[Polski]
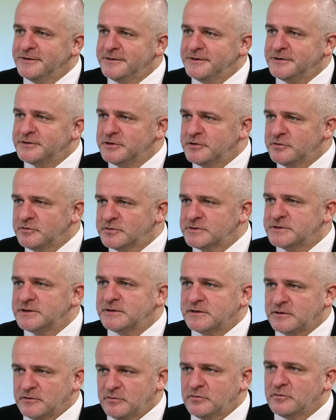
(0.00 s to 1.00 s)
Jeżeli Ruscy
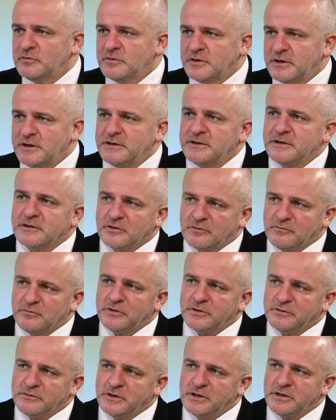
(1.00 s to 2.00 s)
atakują Ukrainę, to
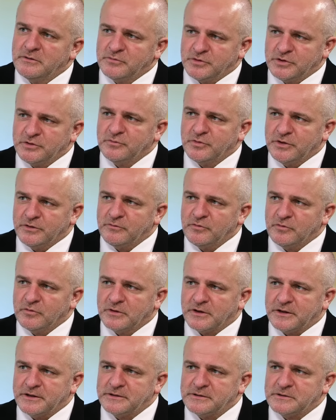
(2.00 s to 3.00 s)
my przyjmujemy
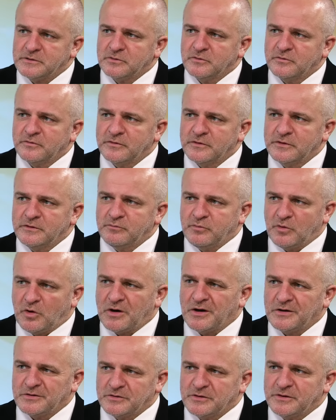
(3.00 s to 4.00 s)
Ukraińców i
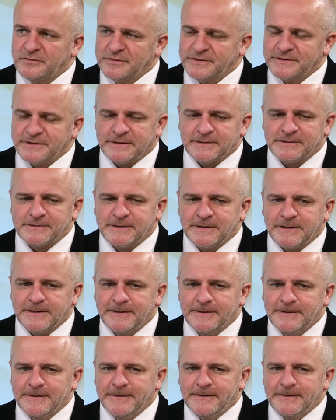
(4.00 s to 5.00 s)
okazujemy serce.
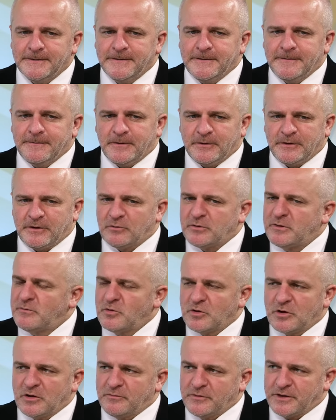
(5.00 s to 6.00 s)
To dało nam
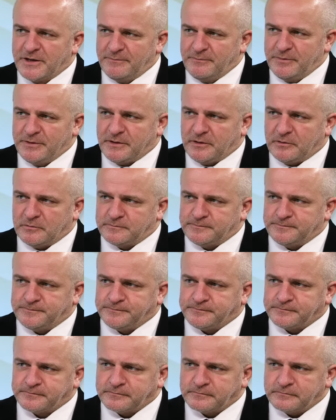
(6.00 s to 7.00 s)
ogromny kapitał.
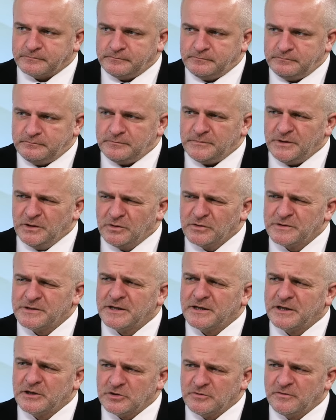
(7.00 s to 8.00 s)
To
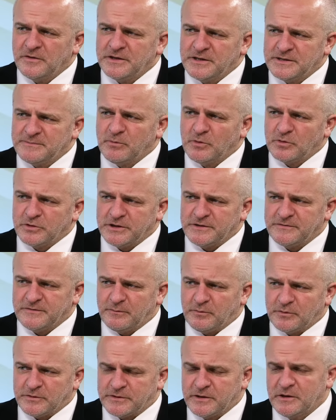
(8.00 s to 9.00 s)
zaangażowanie
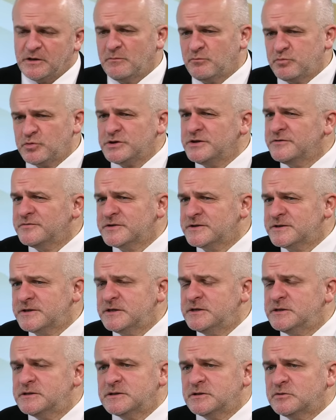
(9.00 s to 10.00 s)
społeczeństwa polskiego, później
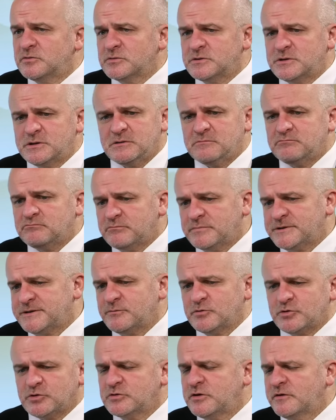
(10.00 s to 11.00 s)
wszystkich instytucji
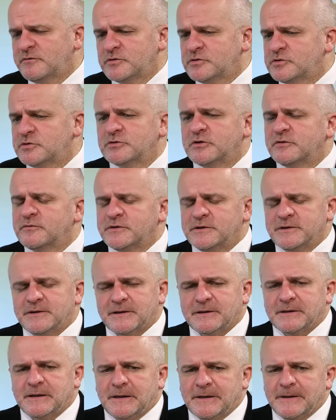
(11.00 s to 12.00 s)
samorządowych, rządowych
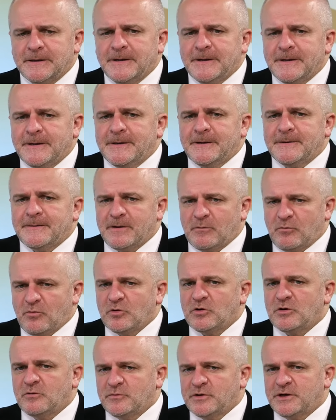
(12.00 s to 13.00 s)
itd., tak dało
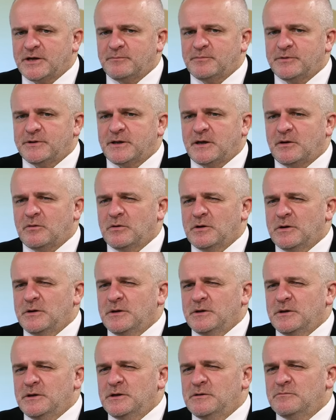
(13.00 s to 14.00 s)
ogromny kapitał
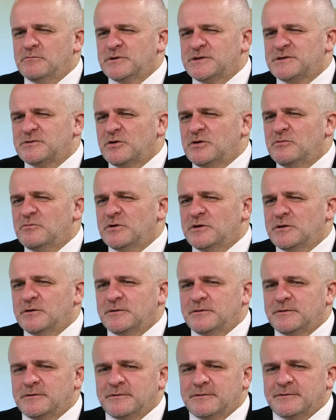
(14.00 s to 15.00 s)
i my
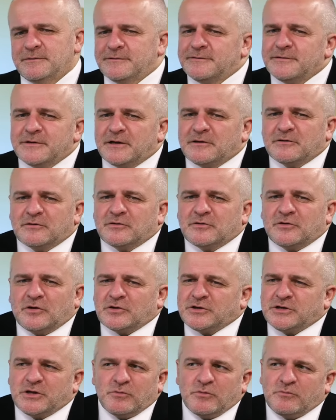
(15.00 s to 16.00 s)
stoimy, ja to
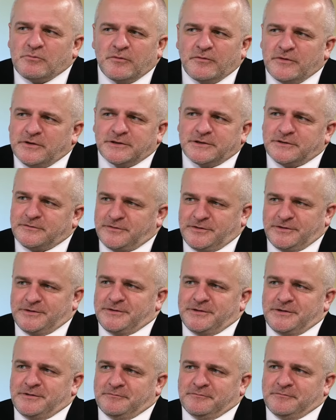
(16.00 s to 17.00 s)
chciałbym powiedzieć
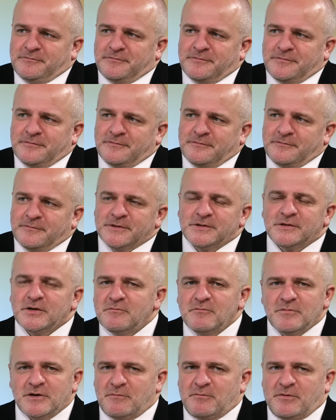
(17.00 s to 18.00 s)
wszystkim, My
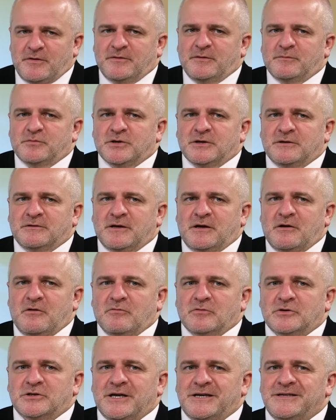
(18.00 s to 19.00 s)
stoimy naprawdę przed
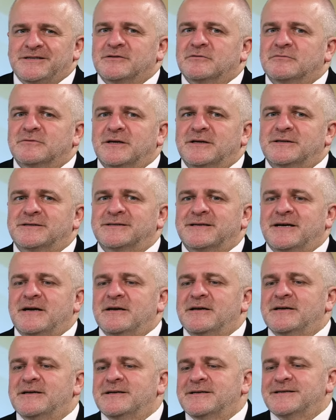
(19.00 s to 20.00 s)
taką szansą na
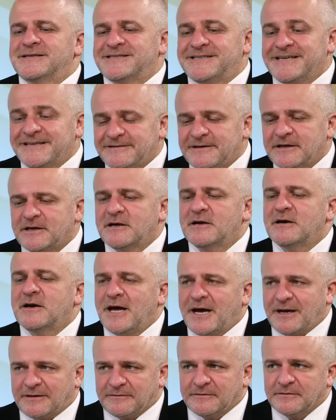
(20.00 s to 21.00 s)
skalę setek
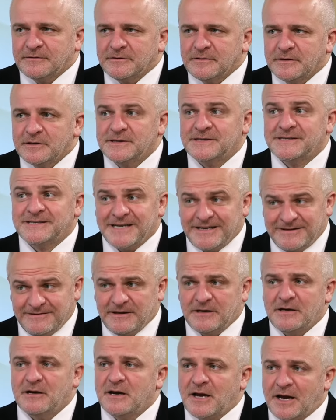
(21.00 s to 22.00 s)
lat.
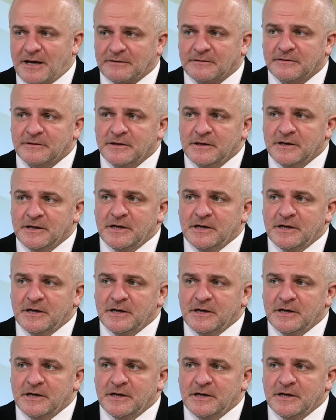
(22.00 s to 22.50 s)
Setek lat.